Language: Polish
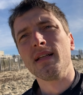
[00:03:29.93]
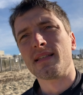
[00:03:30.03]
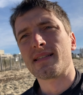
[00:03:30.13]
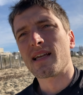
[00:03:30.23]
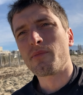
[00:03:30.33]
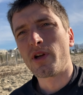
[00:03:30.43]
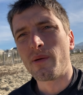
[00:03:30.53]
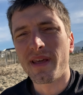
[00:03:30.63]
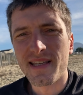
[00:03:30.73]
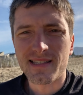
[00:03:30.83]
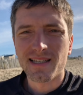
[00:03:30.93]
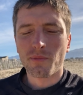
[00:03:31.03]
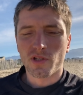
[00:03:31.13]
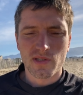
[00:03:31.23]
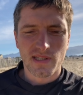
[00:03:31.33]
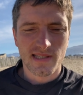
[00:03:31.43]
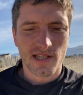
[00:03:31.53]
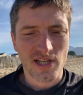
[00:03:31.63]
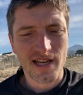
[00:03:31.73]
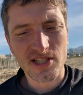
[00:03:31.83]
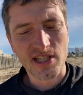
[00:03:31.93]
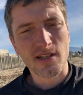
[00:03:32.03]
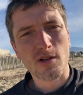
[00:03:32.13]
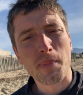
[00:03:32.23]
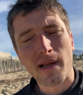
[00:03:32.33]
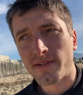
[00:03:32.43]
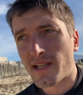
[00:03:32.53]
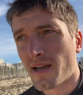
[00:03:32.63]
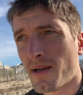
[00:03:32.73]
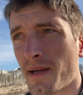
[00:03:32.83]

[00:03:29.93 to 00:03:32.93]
zajmuje miejsca, motocykl jest za ciężki, no i prawda,